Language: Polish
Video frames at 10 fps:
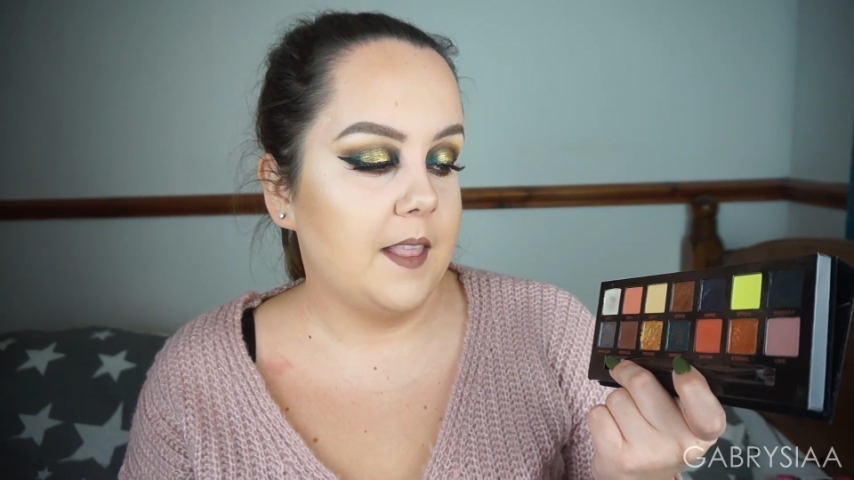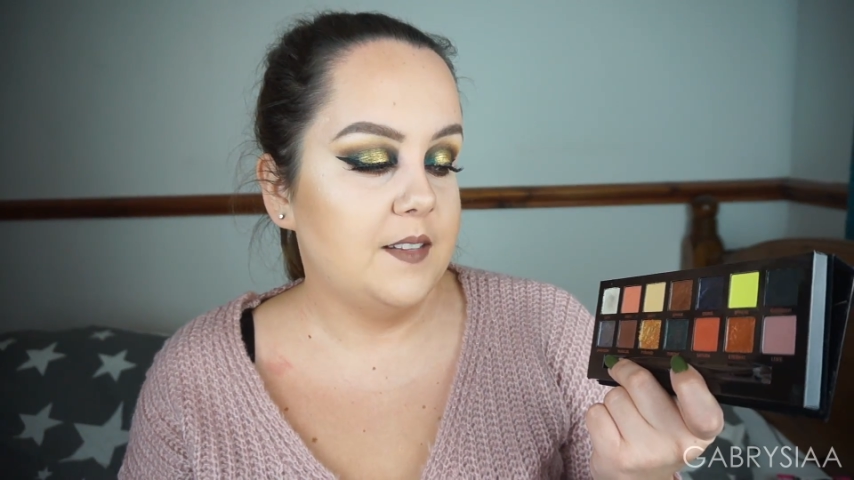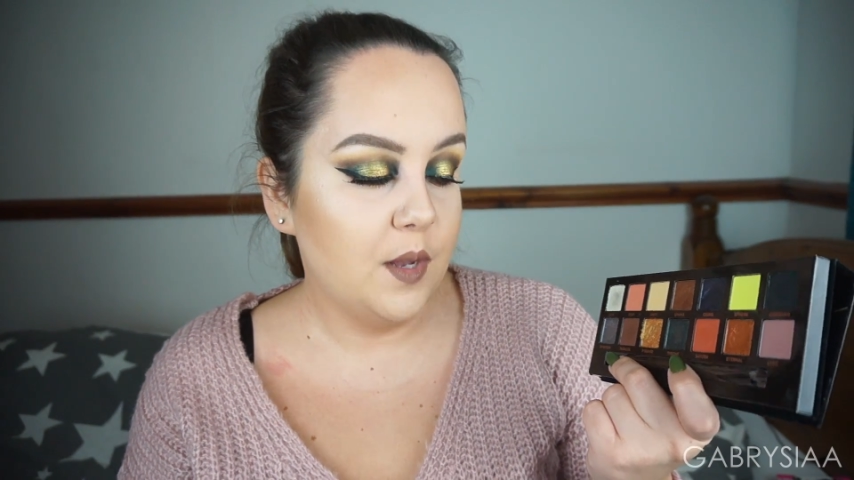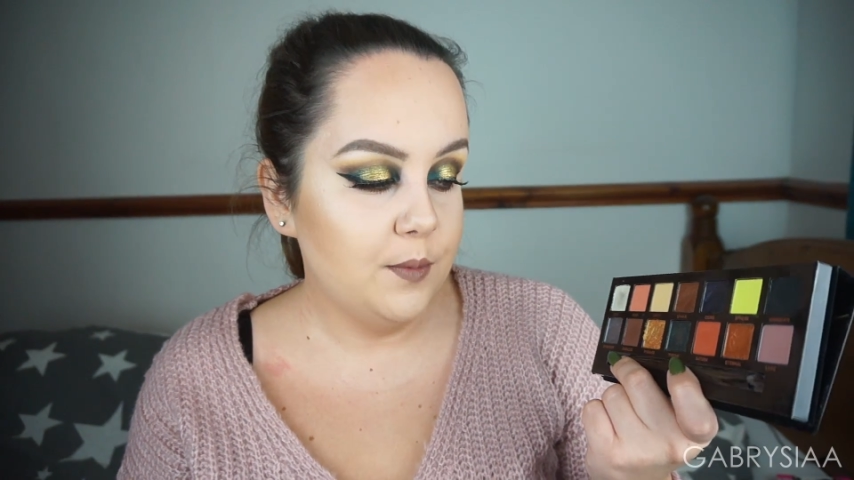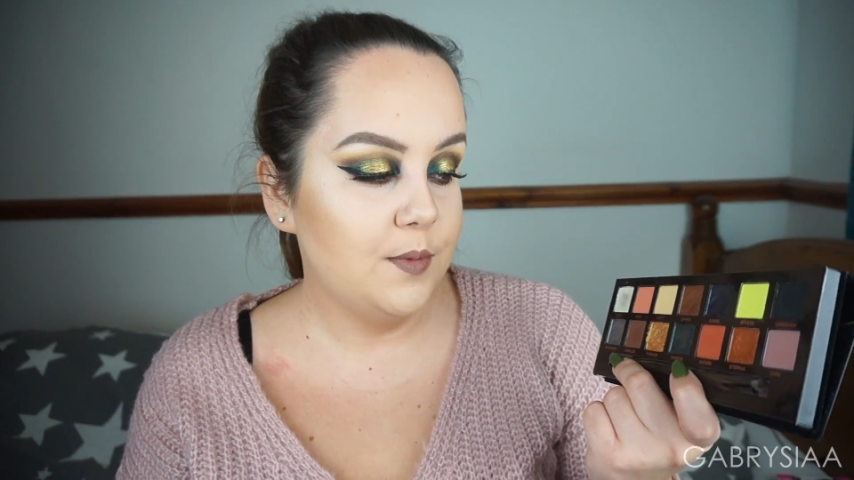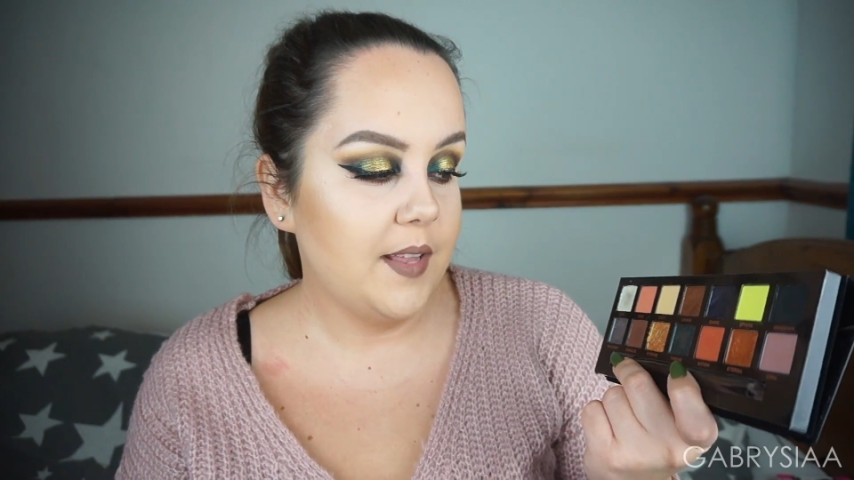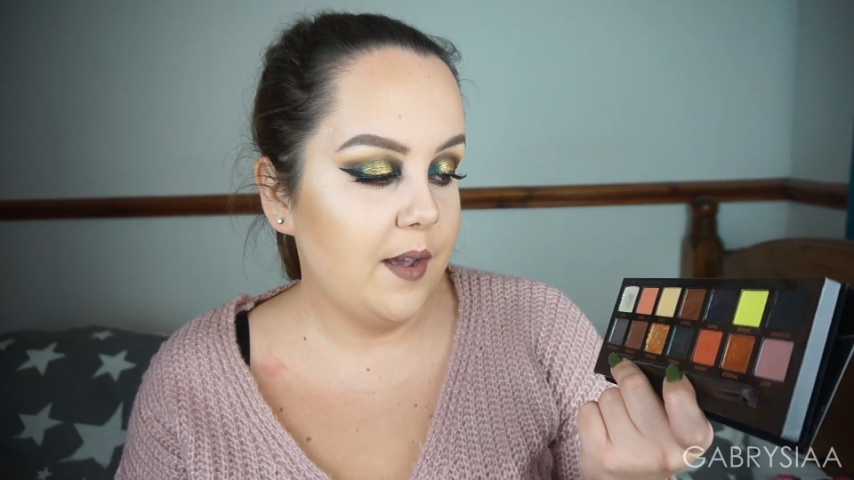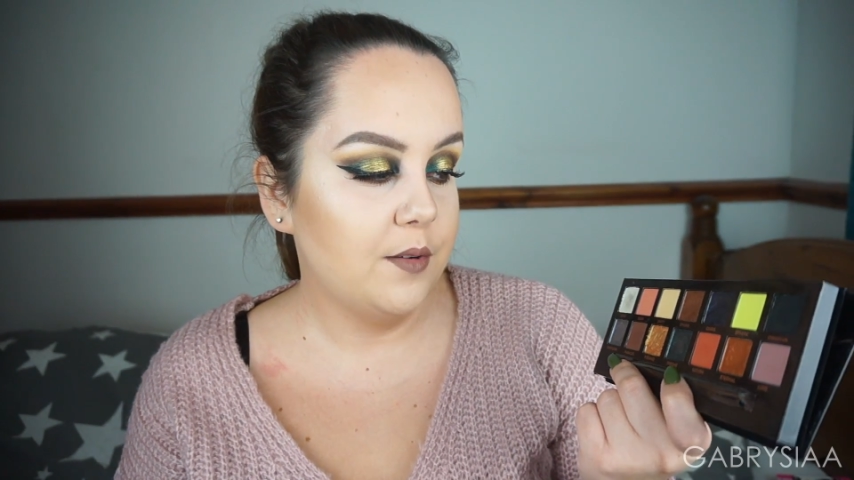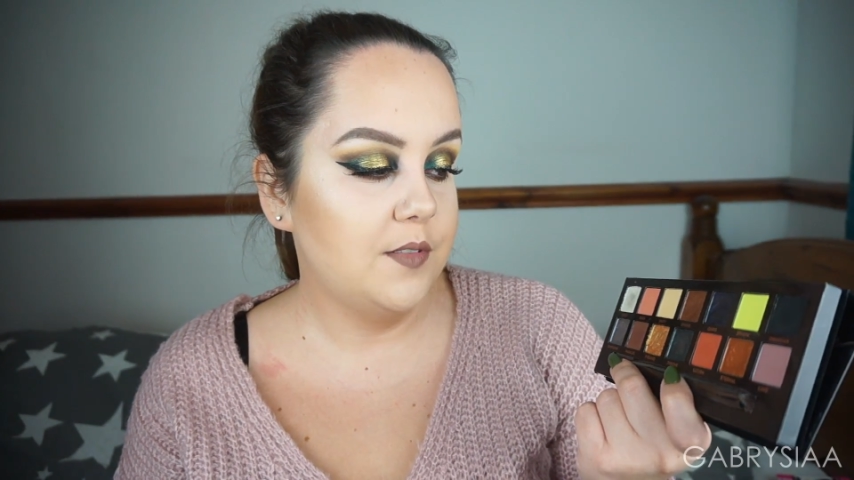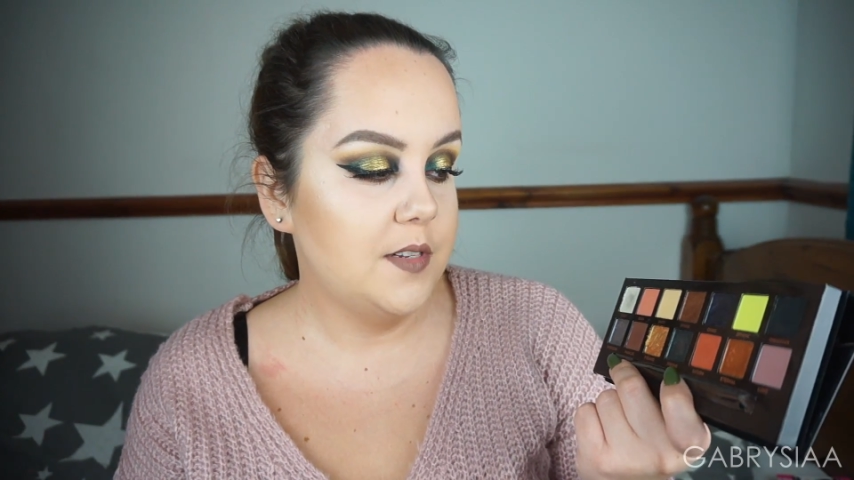są
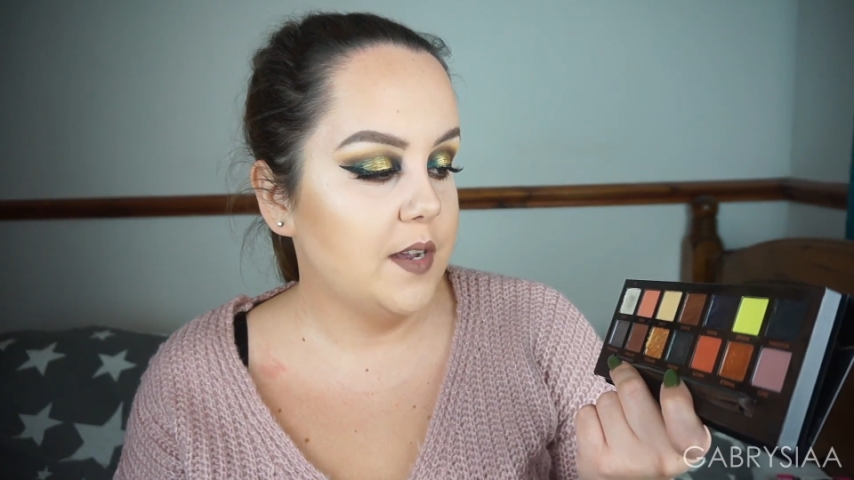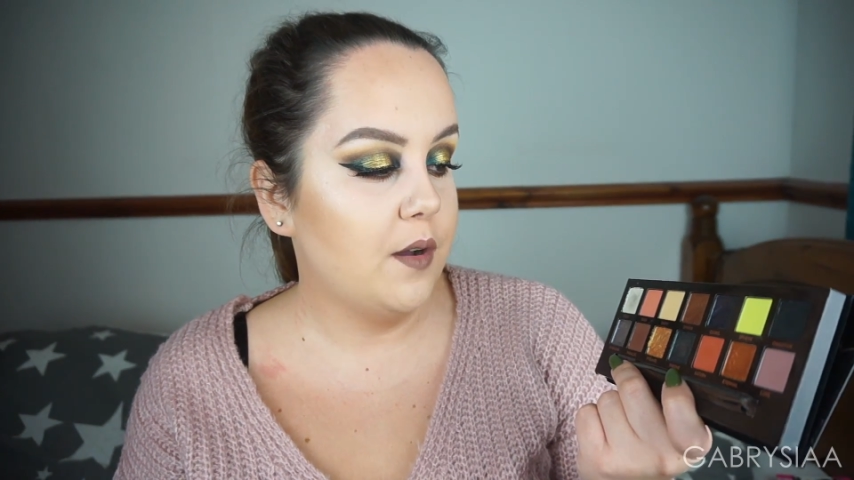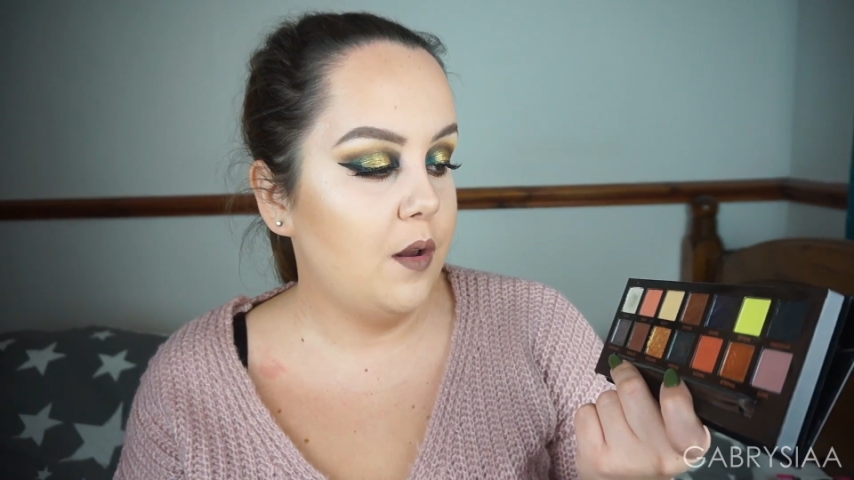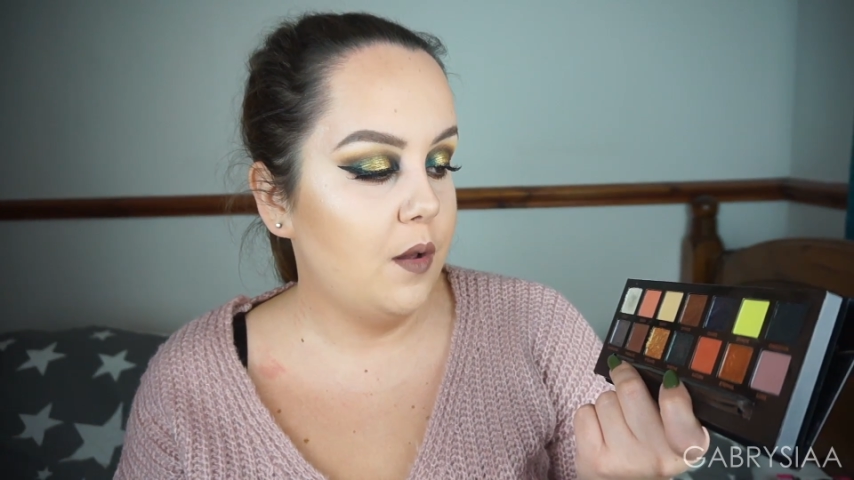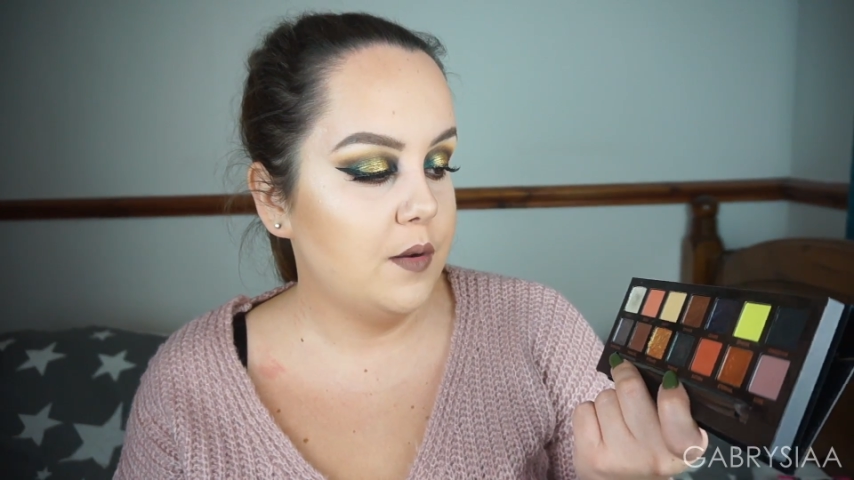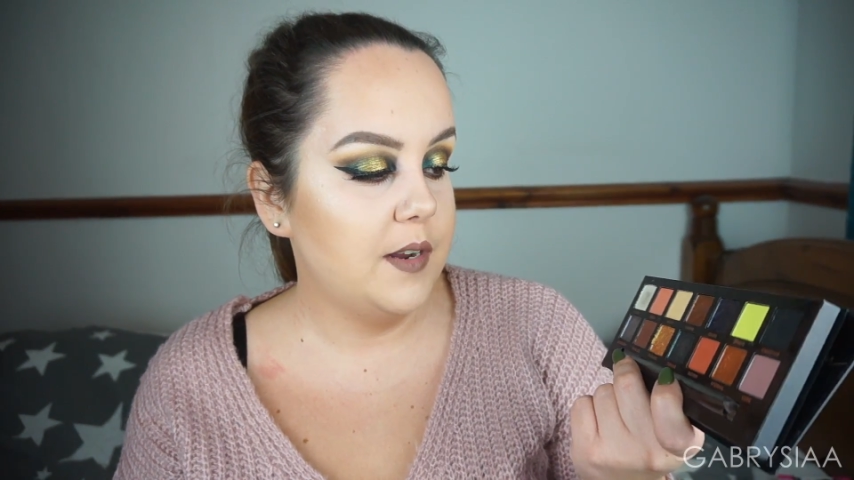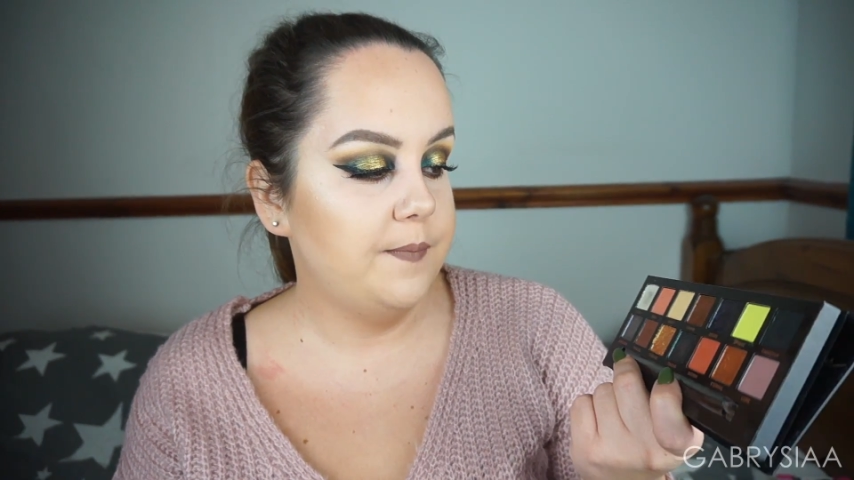tutaj oczywiście kolory